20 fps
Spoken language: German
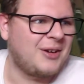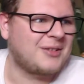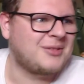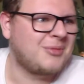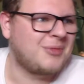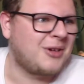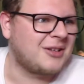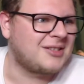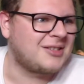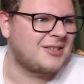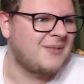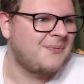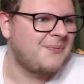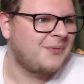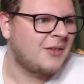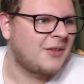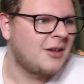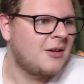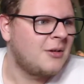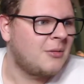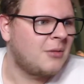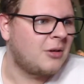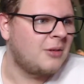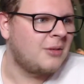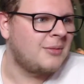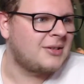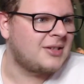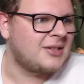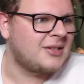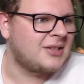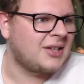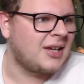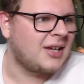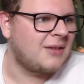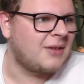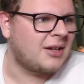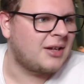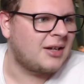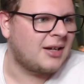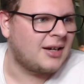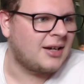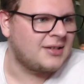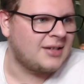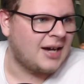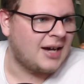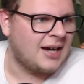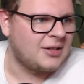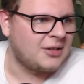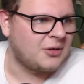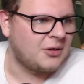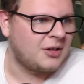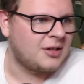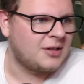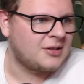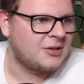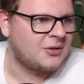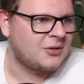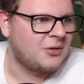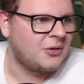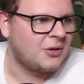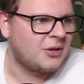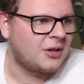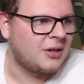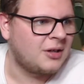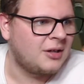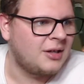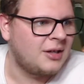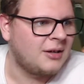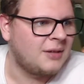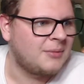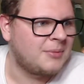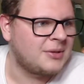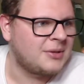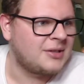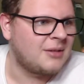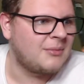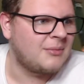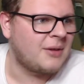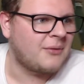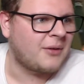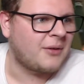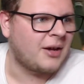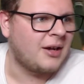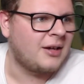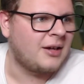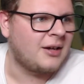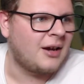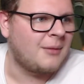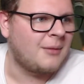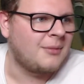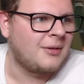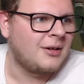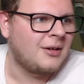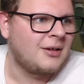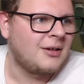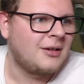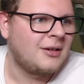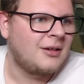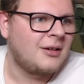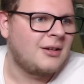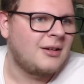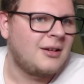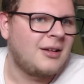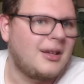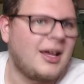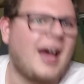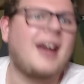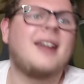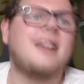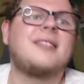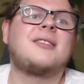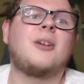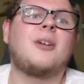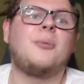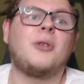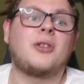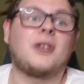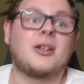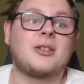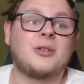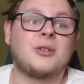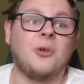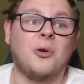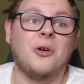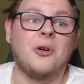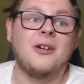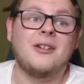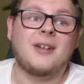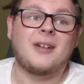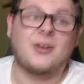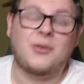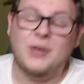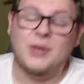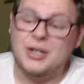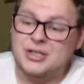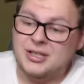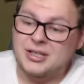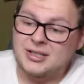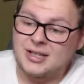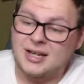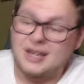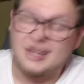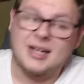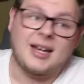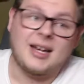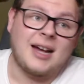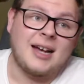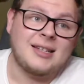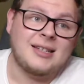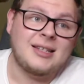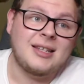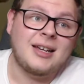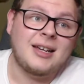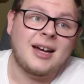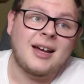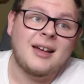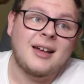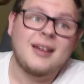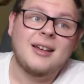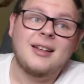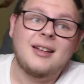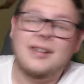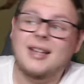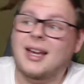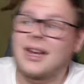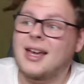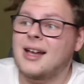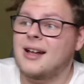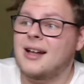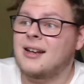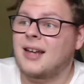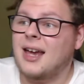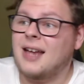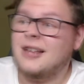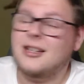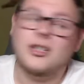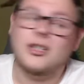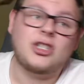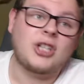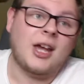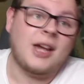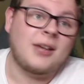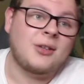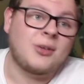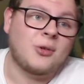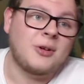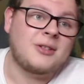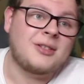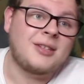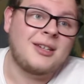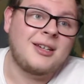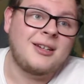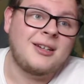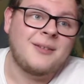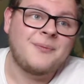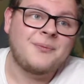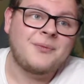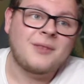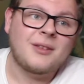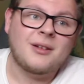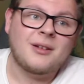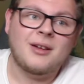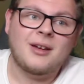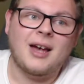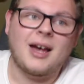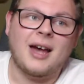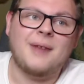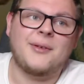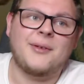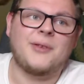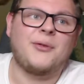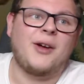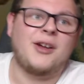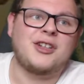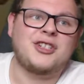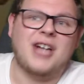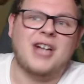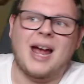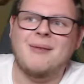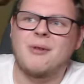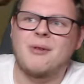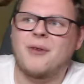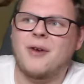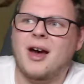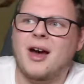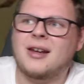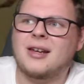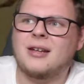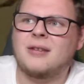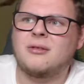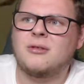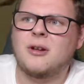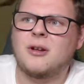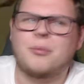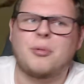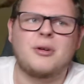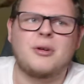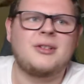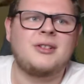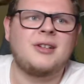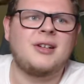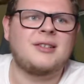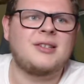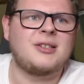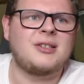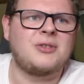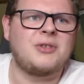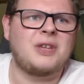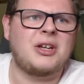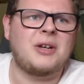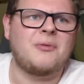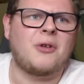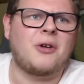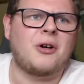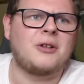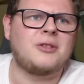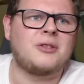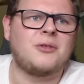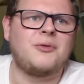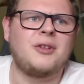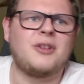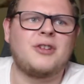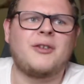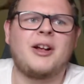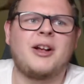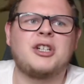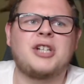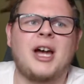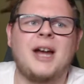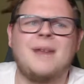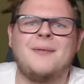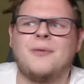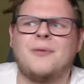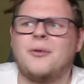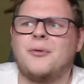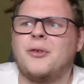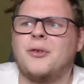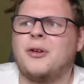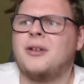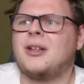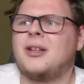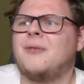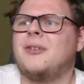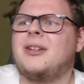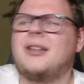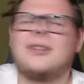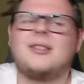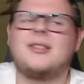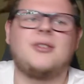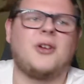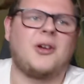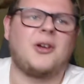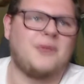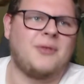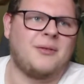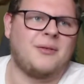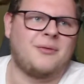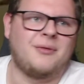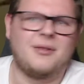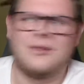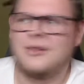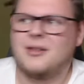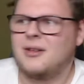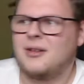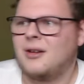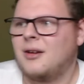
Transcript: Finde ich auch zum Kotzen. Problem ist, dass das Regelwerk in der Kreisliga eindeutig ist und höhere Ligen ein bisschen mehr Freiheit haben. Ja, das kommt noch dazu, dass viele Schiedsrichter in der Kreisliga die Regeln richtig streng durchziehen, gerade was falsche Einwürfe angeht. in der Bundesliga siehst du jede Woche so viele falsche Einwürfe, da wird nichts zurückgepfiffen.